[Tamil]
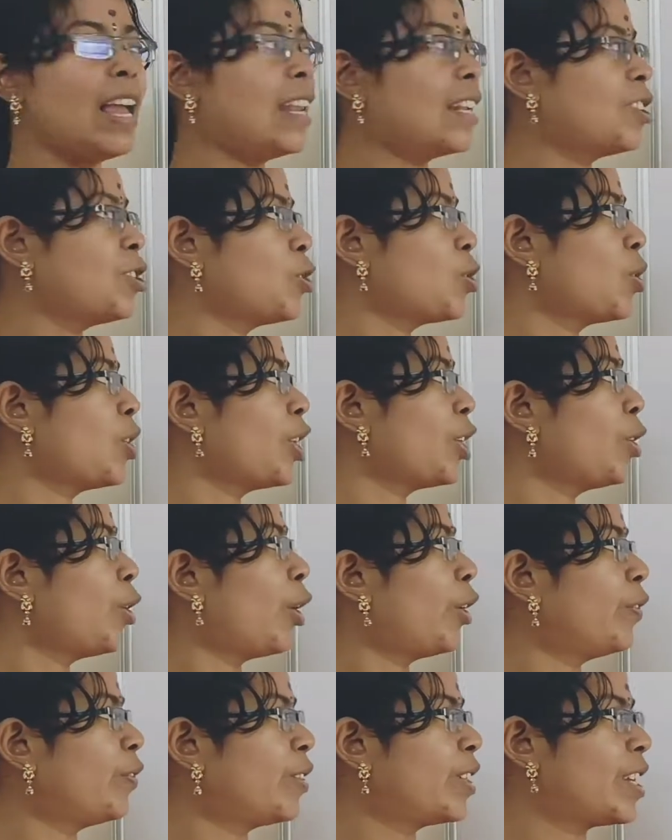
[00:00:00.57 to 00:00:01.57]
எலக்ட்ரானிக்
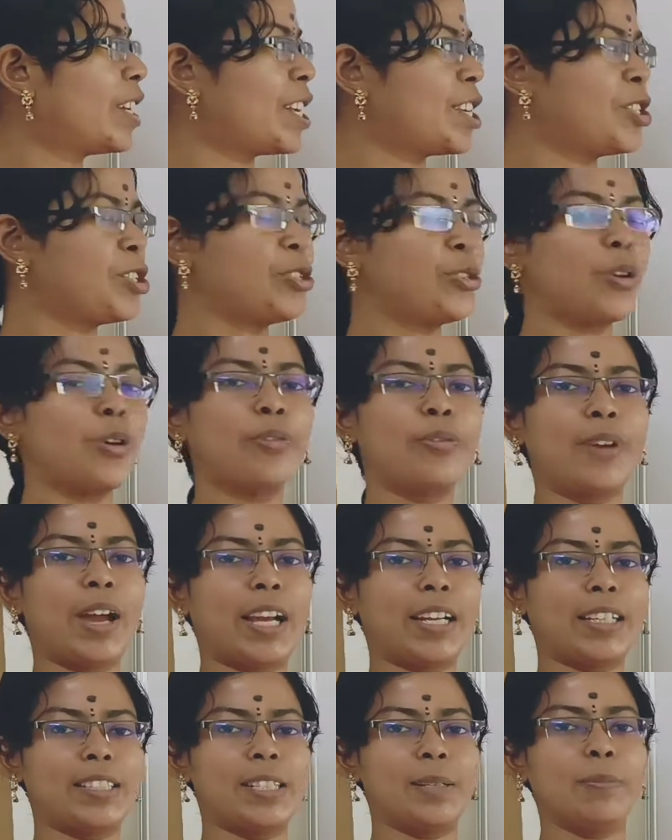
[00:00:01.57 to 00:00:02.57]
கான்ஃபிகரேஷன் ஆஃப்
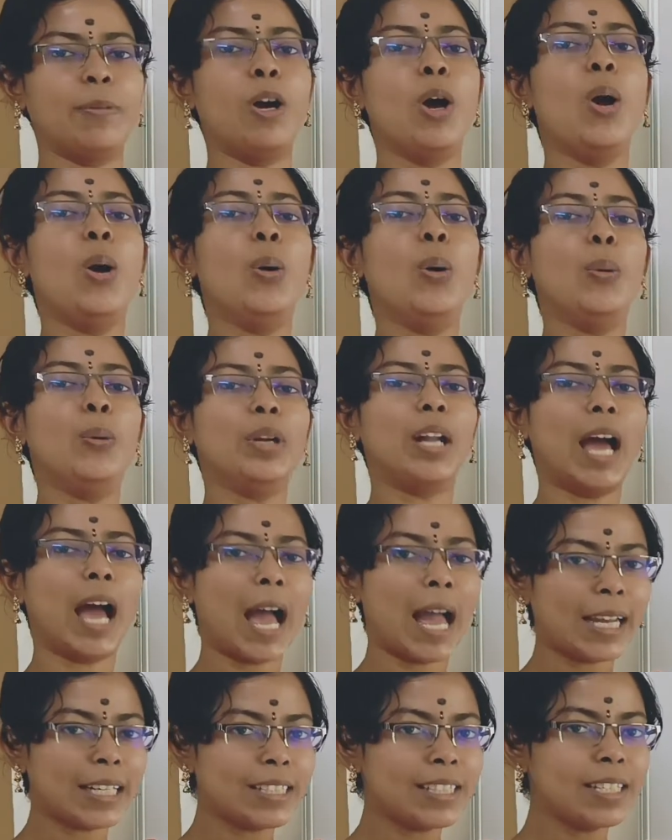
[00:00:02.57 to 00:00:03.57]
ஆக்டம் ஒரு
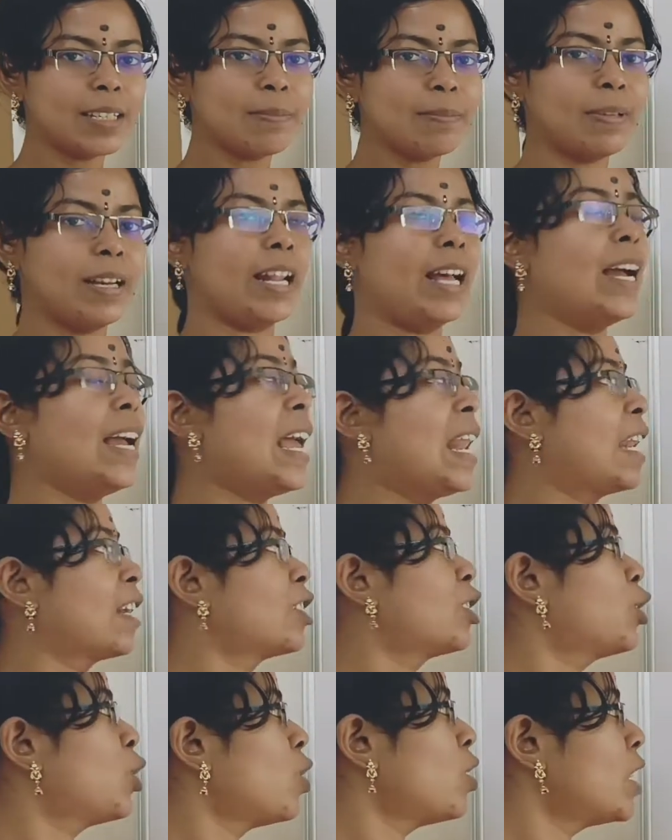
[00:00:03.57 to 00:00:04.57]
ஆக்டமில்
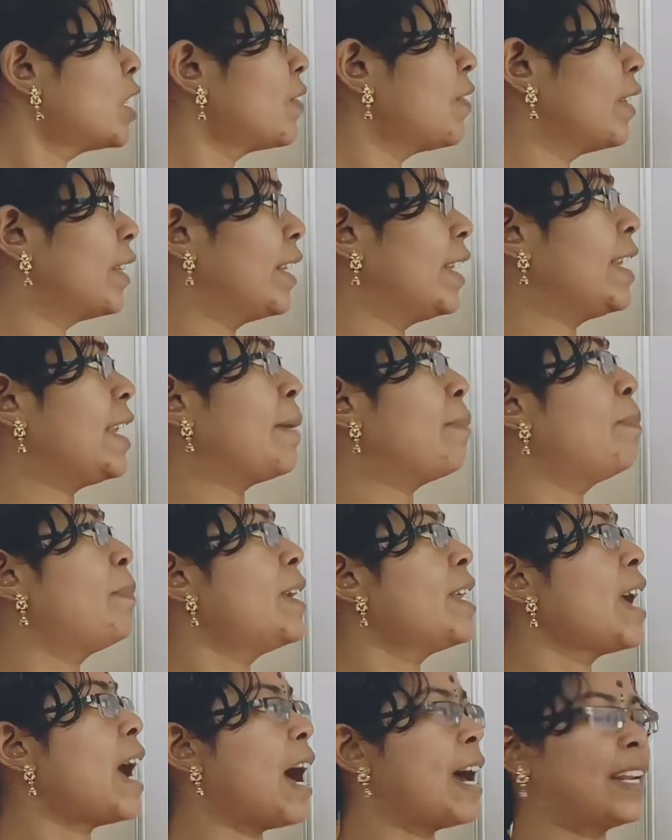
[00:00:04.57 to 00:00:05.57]
எலக்ட்ரான்ஸ் வந்து
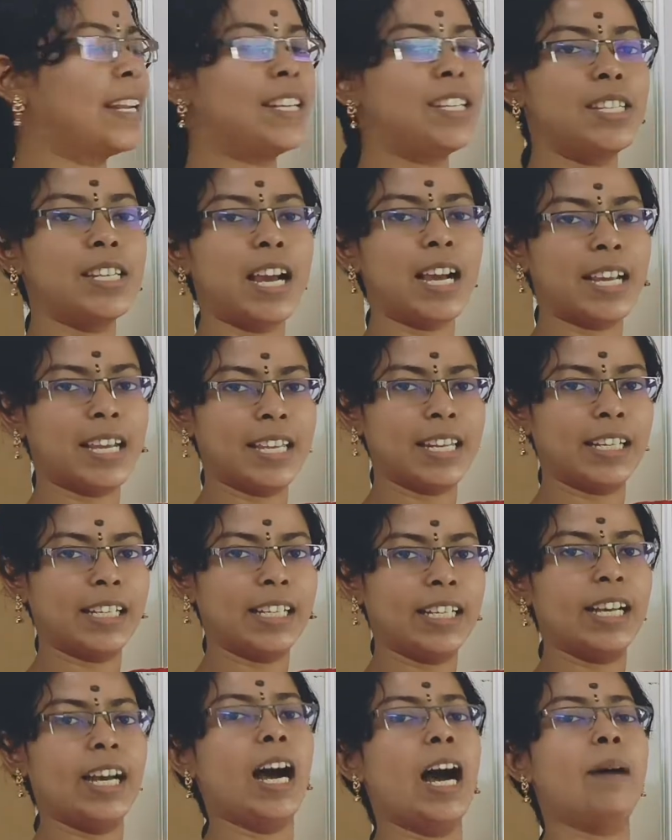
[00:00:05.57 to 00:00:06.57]
எப்படி அரேஞ்ச்
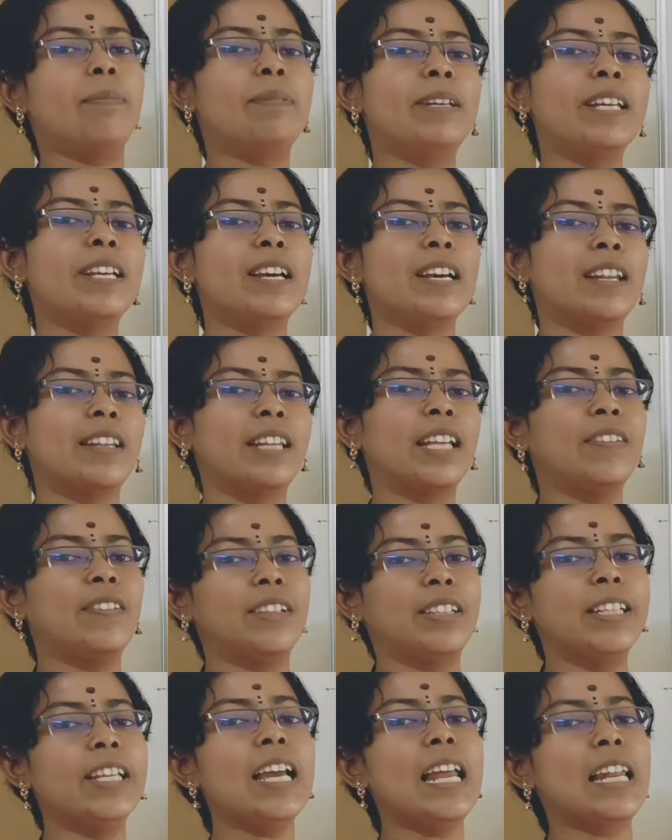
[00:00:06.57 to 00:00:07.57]
ஆகியிருக்கு அப்படிங்கிறதா
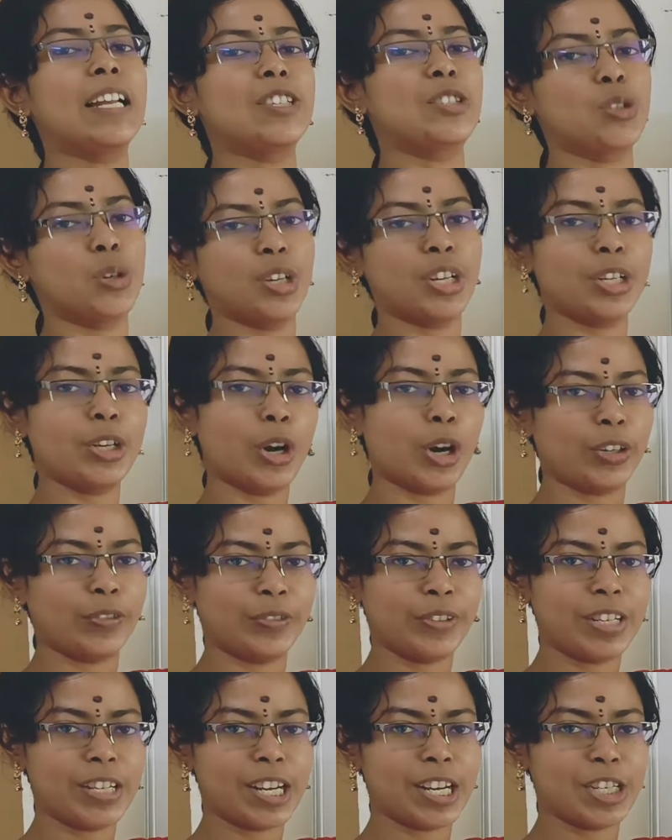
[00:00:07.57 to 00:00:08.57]
வந்து எலக்ட்ரானிக்
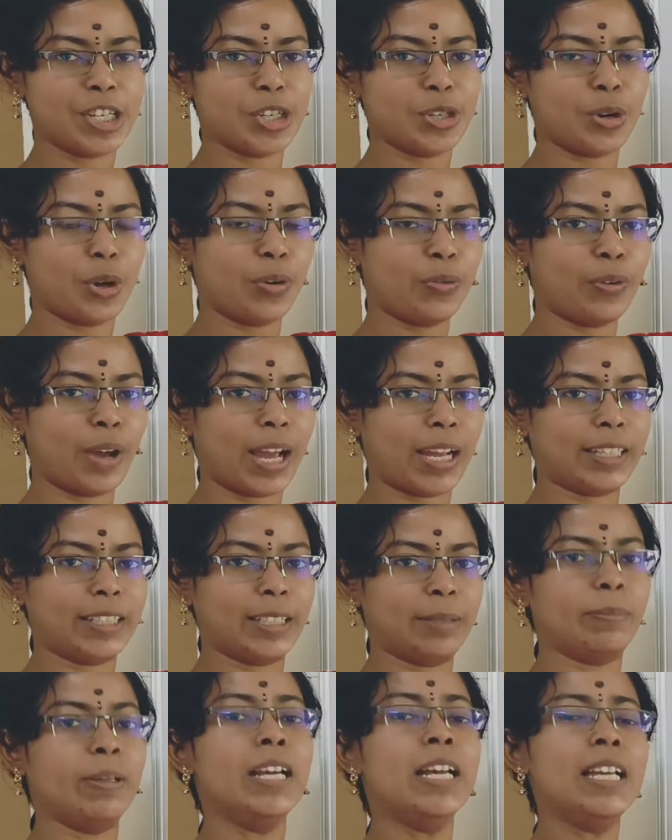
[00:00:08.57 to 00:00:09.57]
கான்ஃபிகரேஷன் ஆஃப்
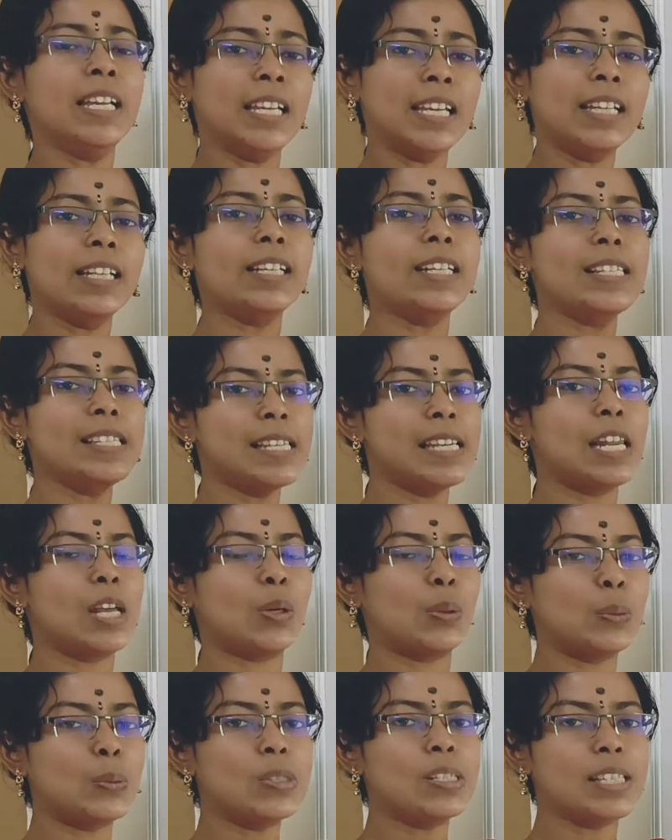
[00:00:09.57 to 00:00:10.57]
ஆக்டம் இதுக்கு சில
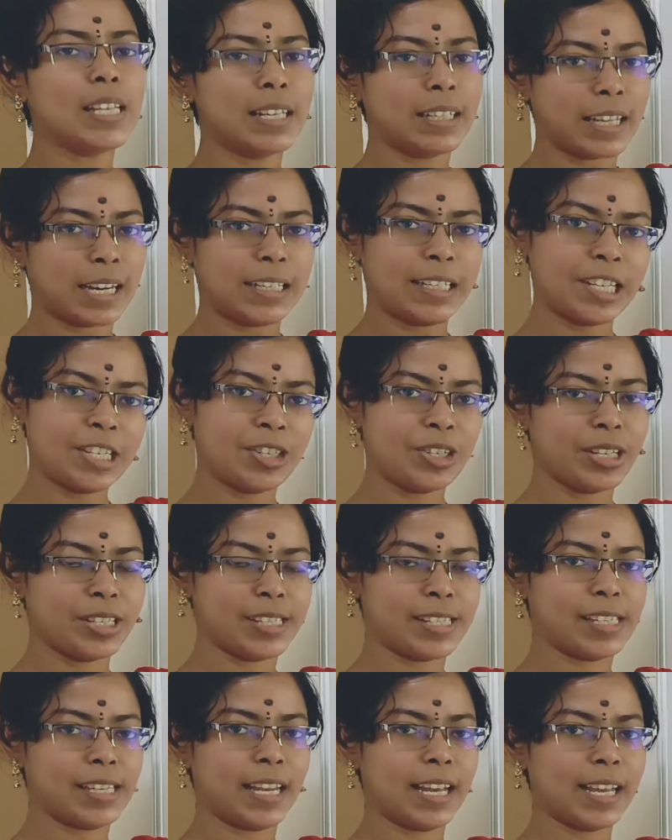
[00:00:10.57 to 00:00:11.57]
ரூல்ஸ் அண்ட்
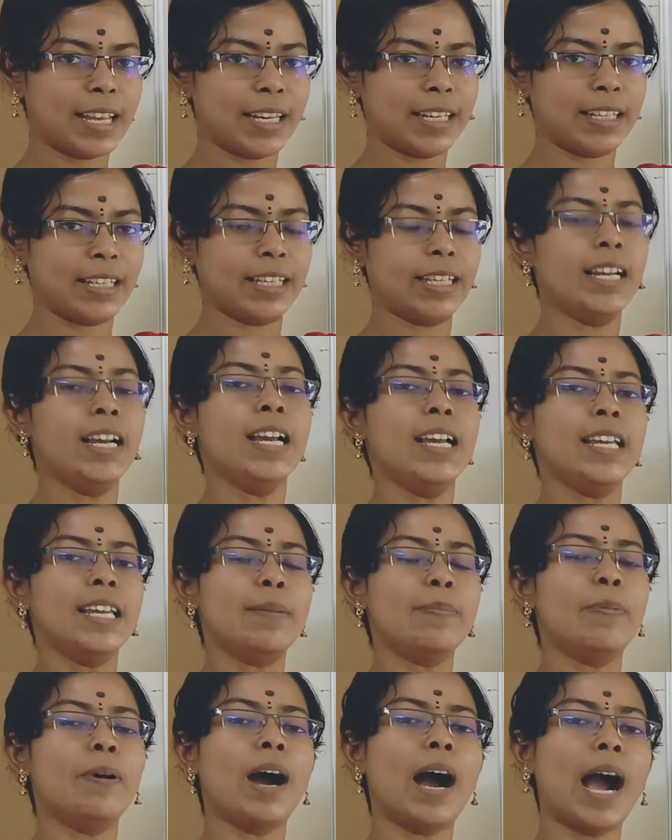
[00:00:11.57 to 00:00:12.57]
கண்டிஷன்ஸ்லாம் இருக்குது
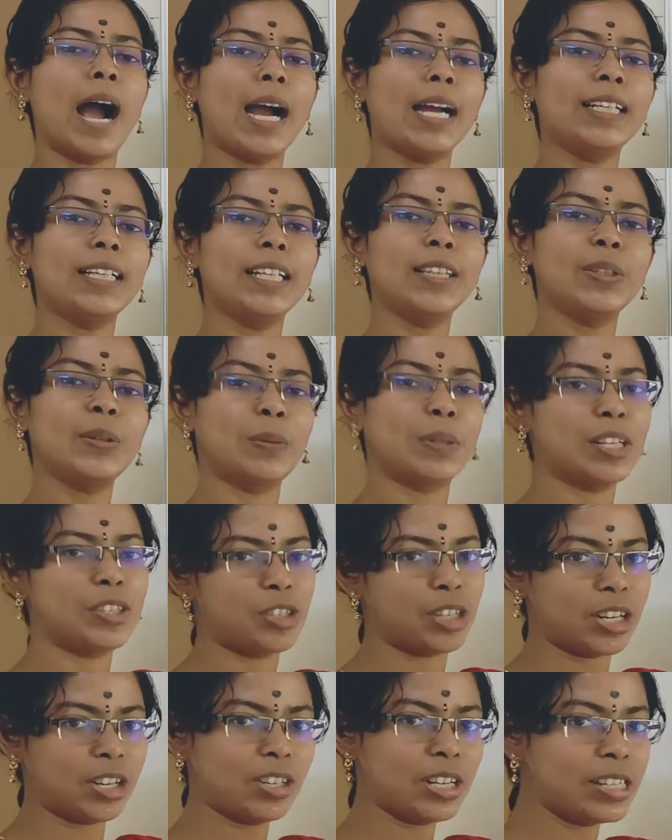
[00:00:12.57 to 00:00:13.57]
இப்போ ஆக்டத்தோட
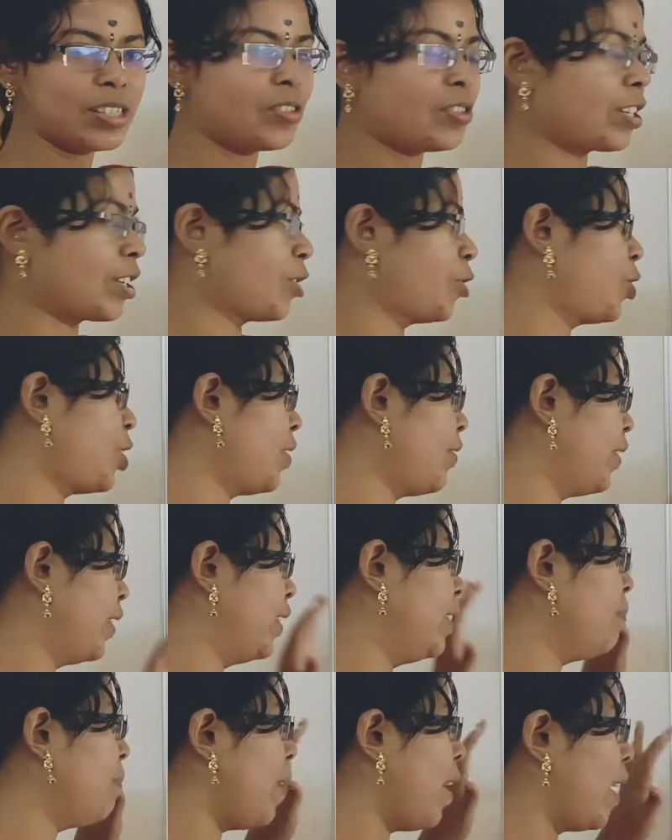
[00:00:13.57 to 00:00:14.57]
ஜென்ரல் ஸ்ட்ரக்சர்
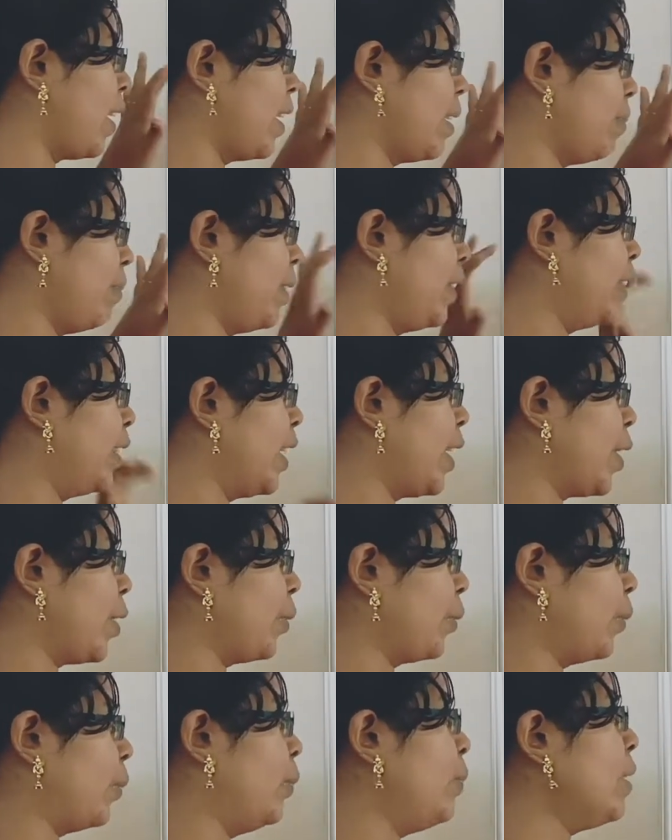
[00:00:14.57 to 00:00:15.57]
வந்து பார்க்க இப்படி தான்
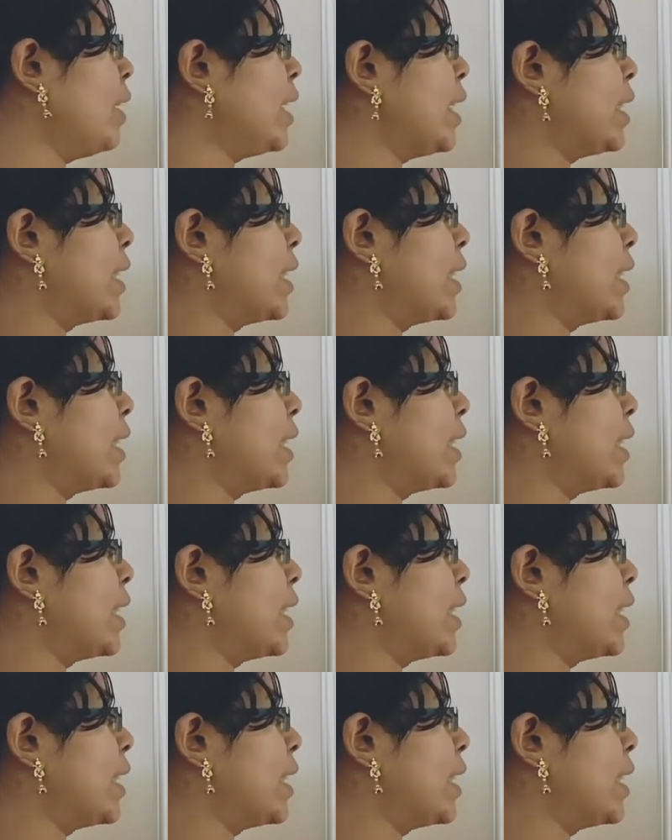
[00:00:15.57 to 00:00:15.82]
இருக்கும்